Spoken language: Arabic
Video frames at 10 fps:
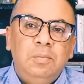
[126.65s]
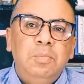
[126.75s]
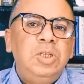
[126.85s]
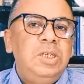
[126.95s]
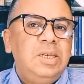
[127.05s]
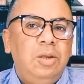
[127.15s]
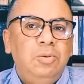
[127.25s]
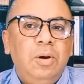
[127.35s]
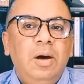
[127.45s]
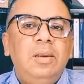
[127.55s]
باش
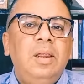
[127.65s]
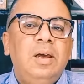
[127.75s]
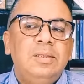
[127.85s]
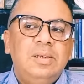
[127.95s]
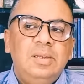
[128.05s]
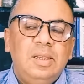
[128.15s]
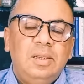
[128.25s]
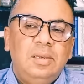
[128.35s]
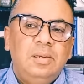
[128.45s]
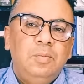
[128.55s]
يساعدوها انها
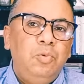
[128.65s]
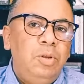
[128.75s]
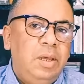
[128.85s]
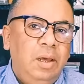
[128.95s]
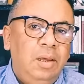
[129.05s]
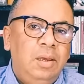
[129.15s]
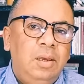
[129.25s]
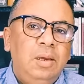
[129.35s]
تتصل بولدها